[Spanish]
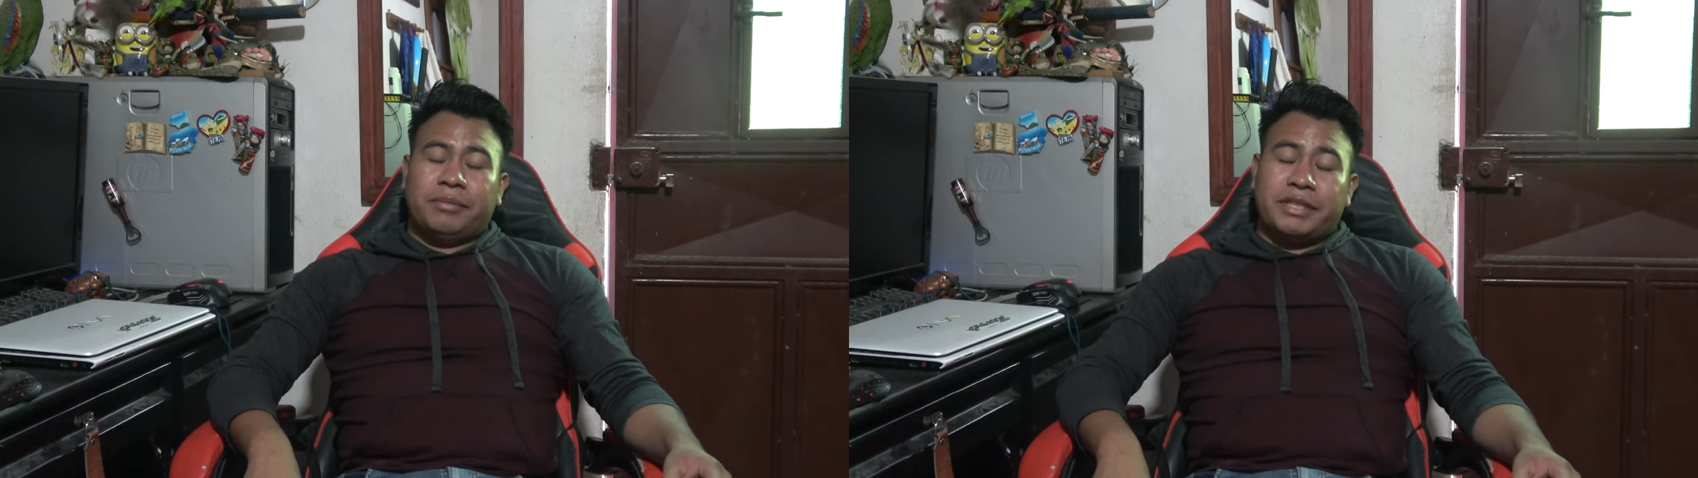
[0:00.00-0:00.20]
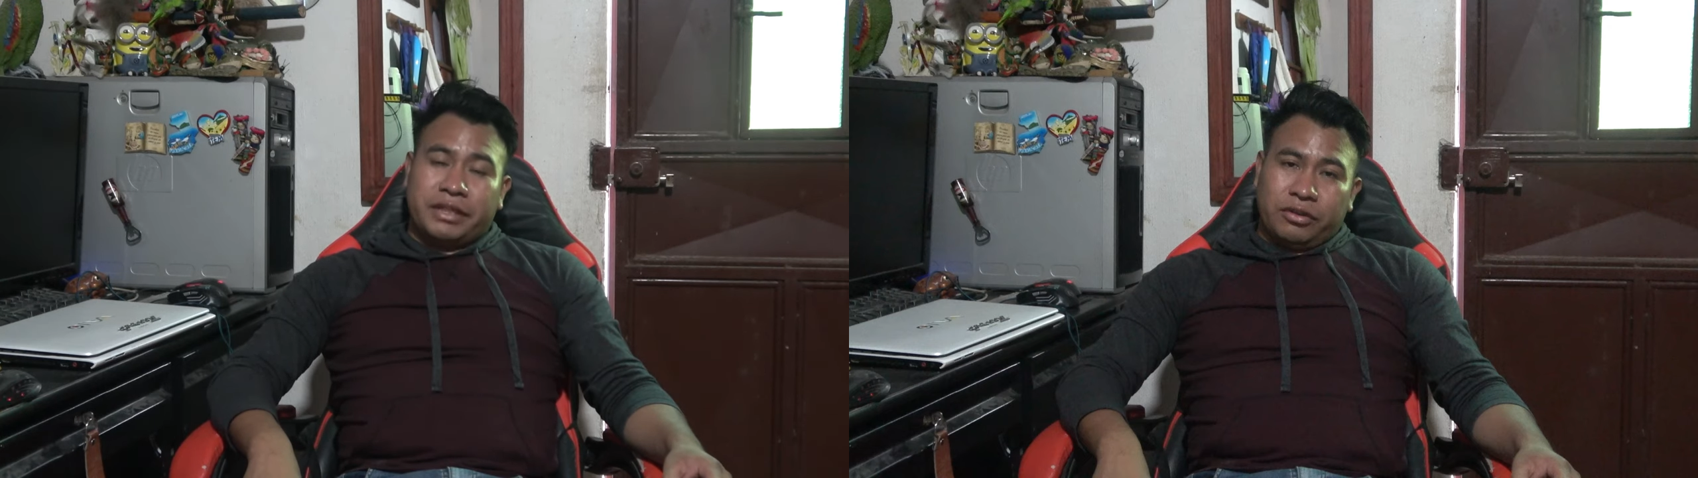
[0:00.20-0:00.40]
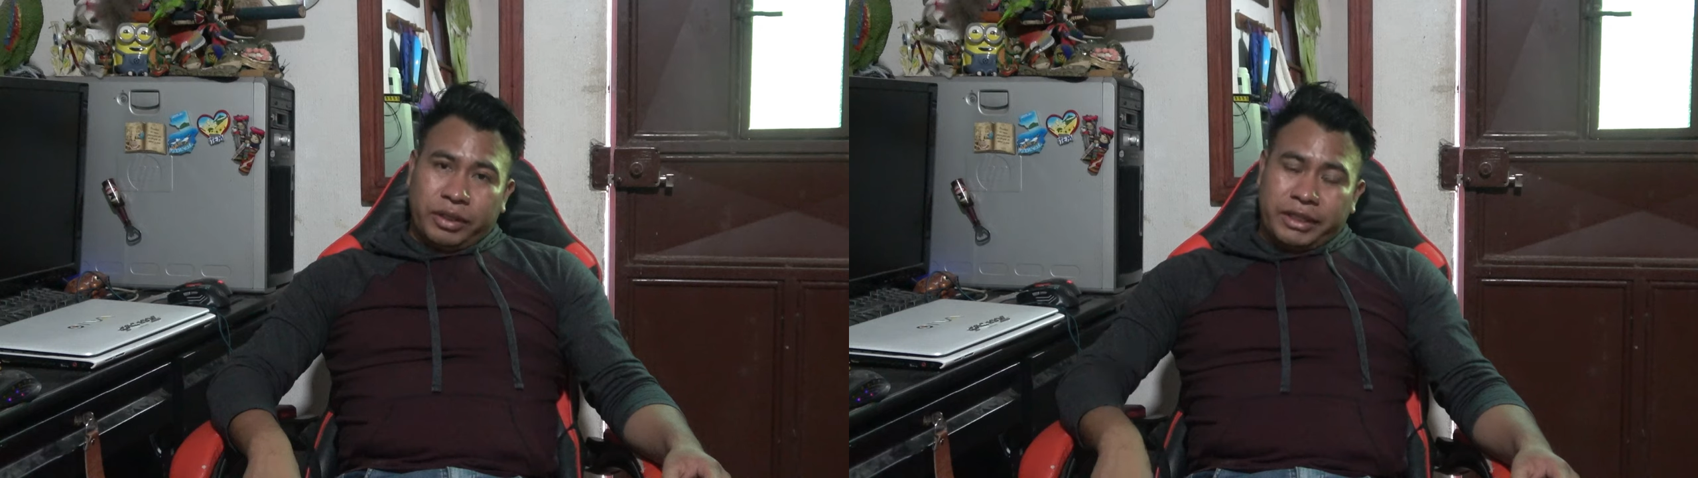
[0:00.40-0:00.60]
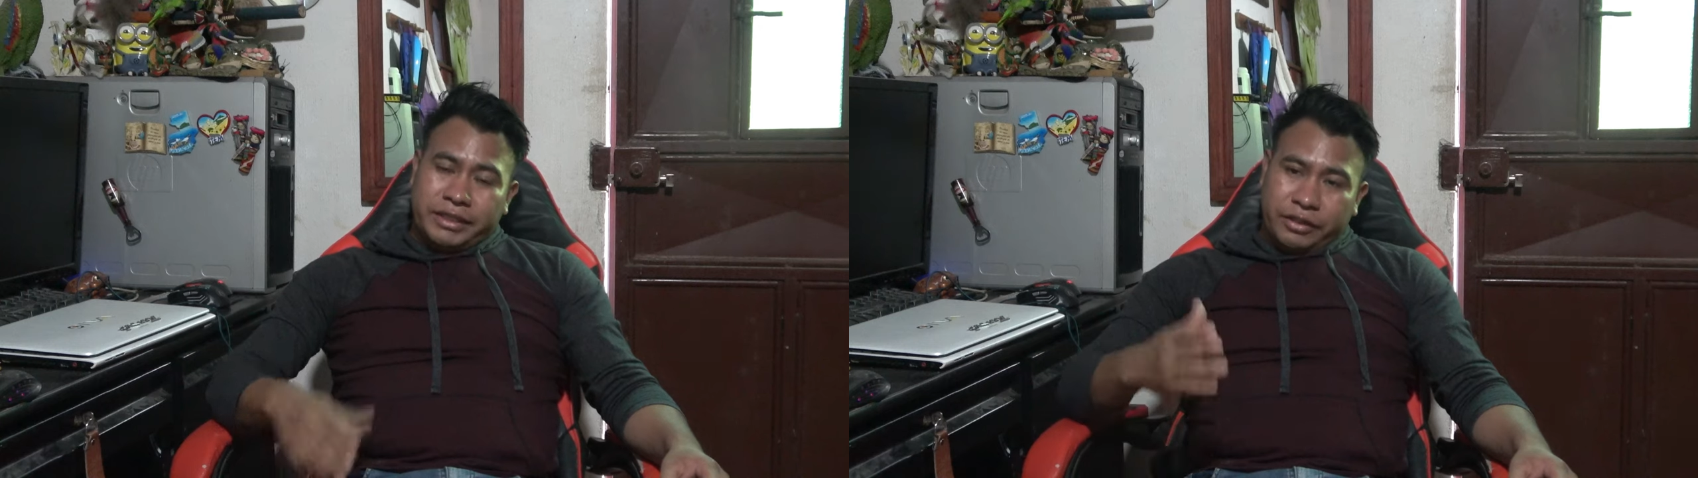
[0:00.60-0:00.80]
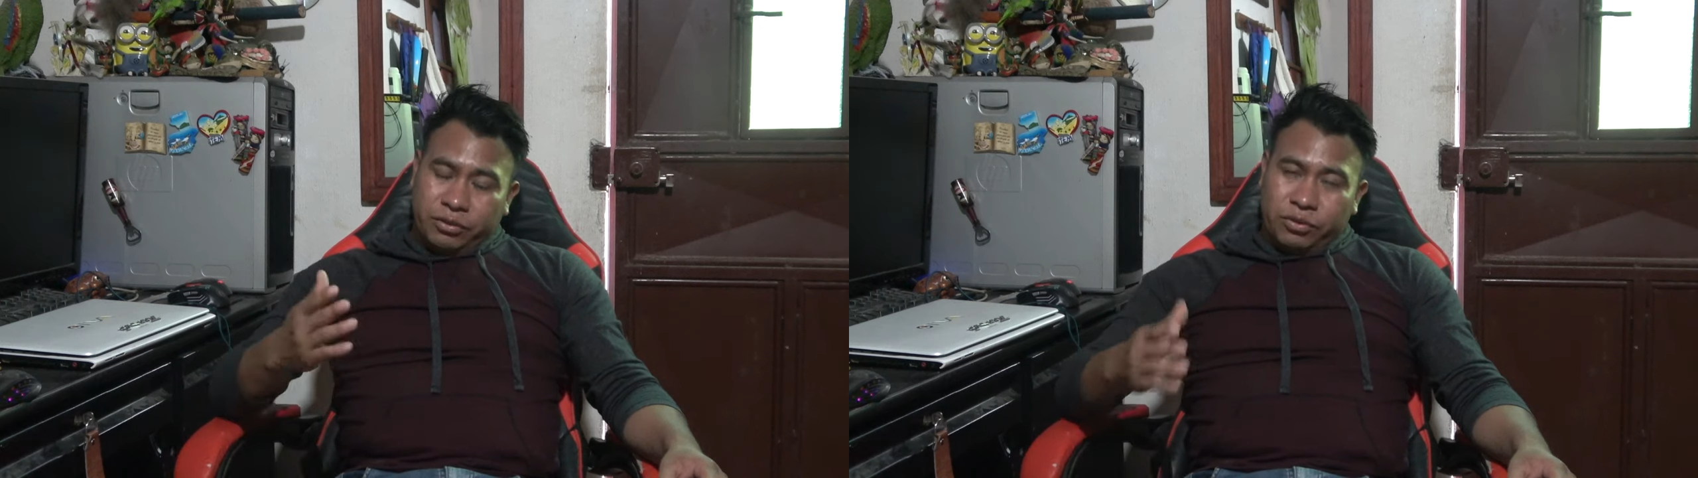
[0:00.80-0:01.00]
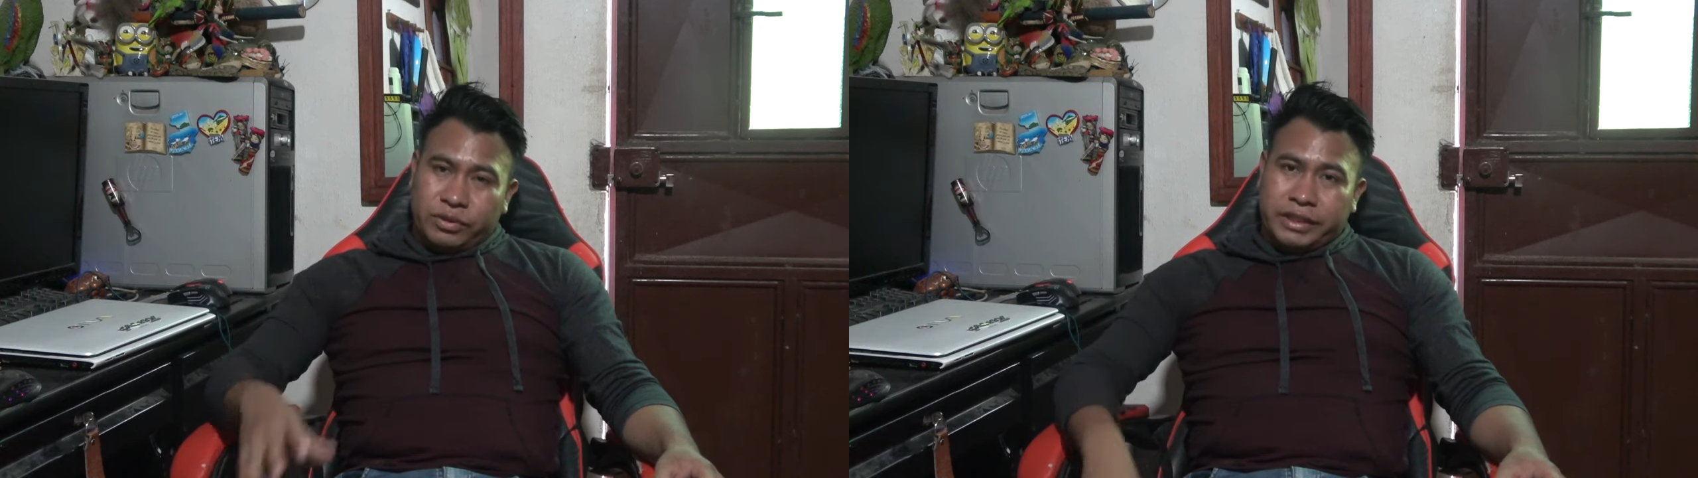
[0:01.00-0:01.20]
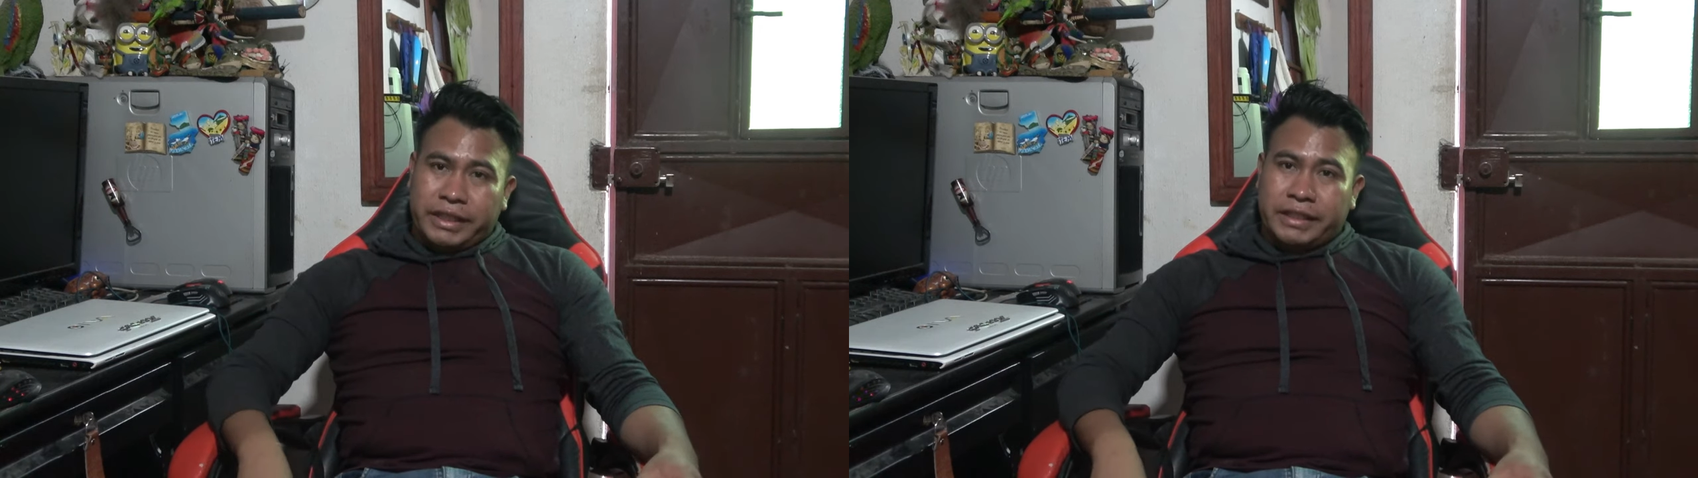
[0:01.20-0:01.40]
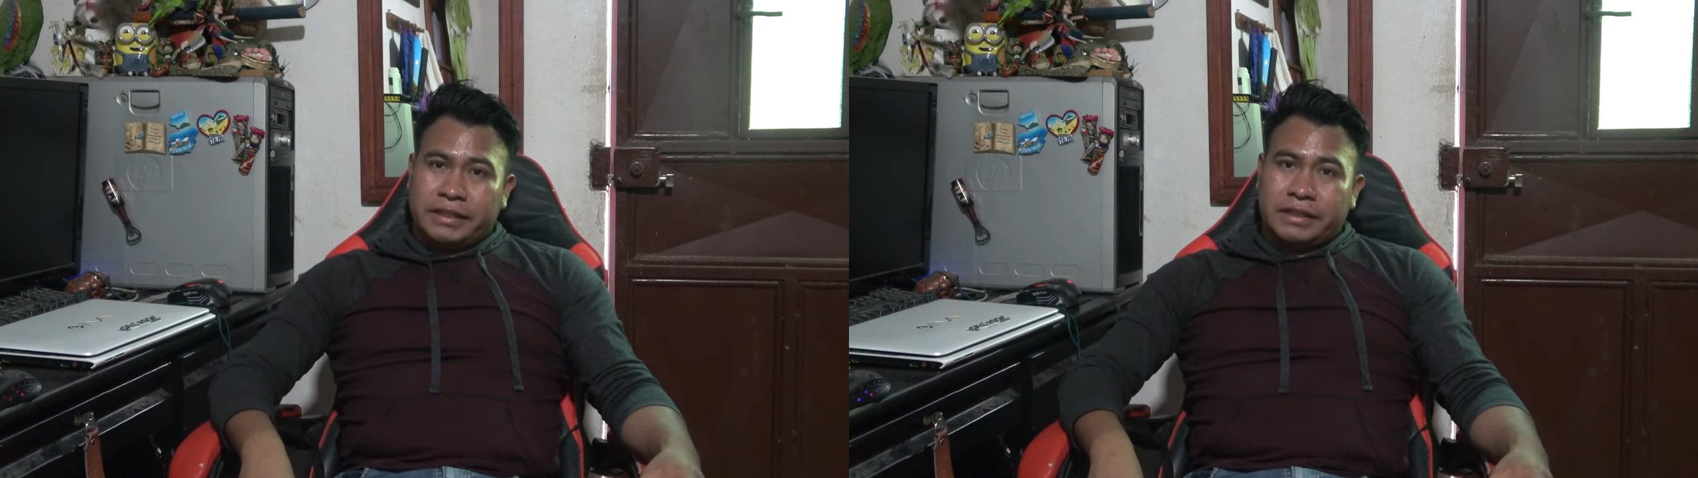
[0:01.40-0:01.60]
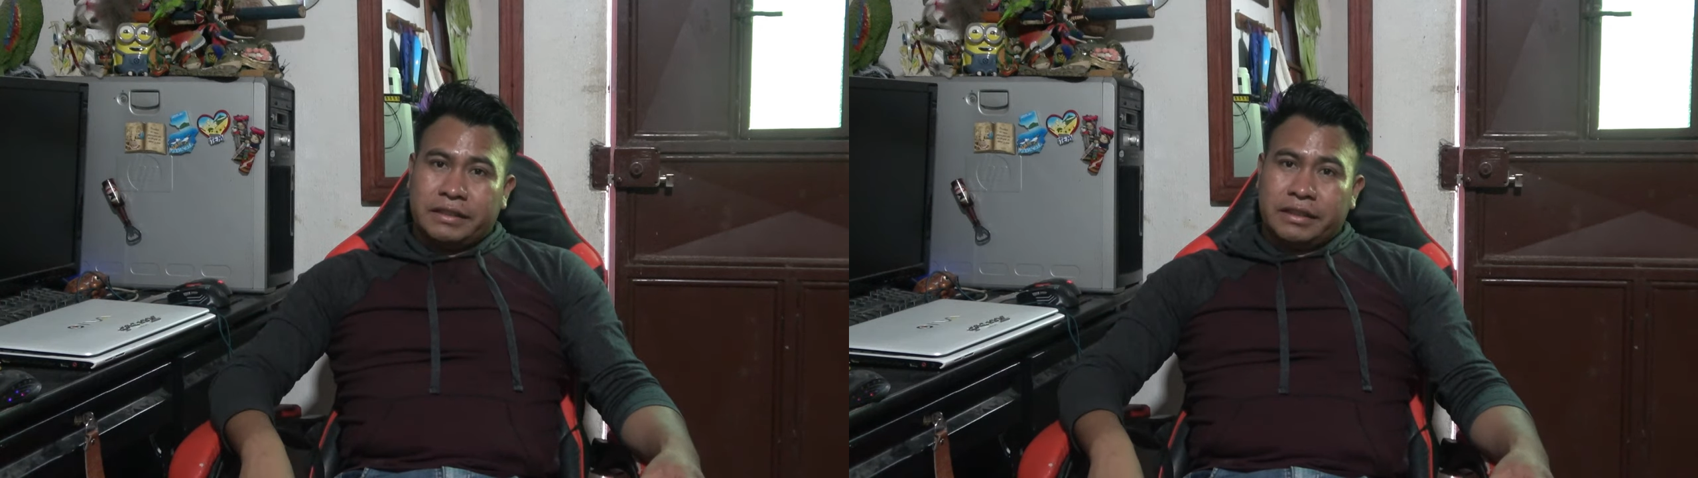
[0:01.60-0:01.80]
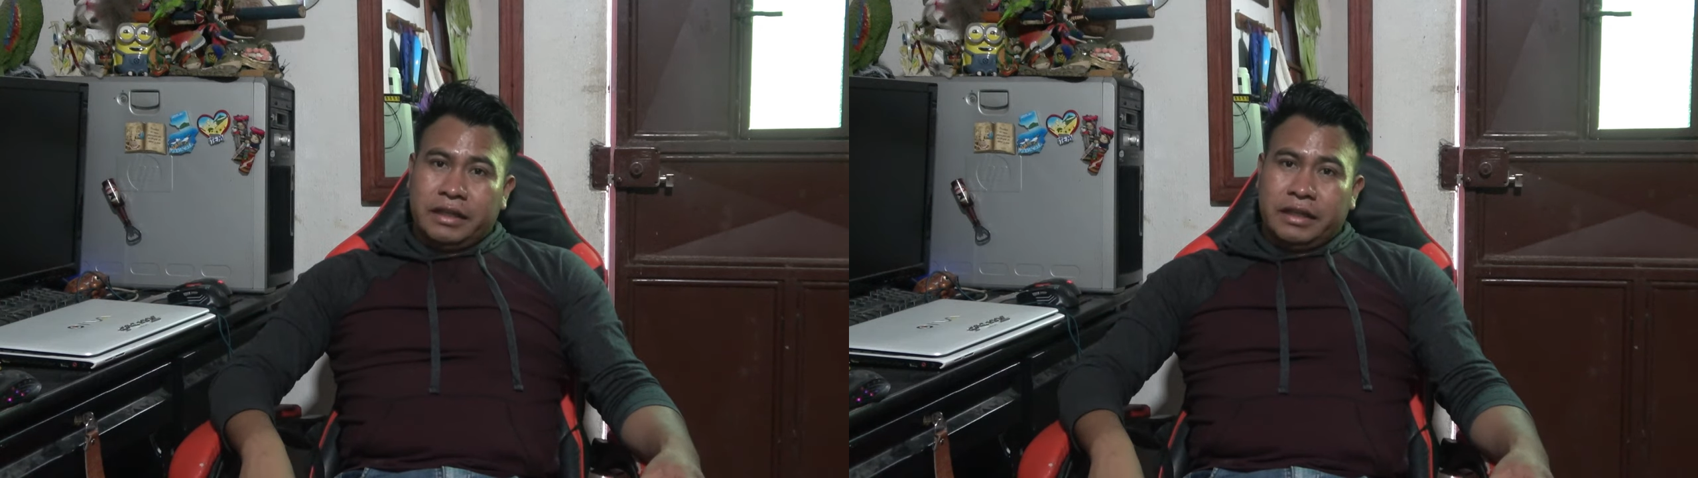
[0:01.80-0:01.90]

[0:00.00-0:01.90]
me siento agradecido con ustedes.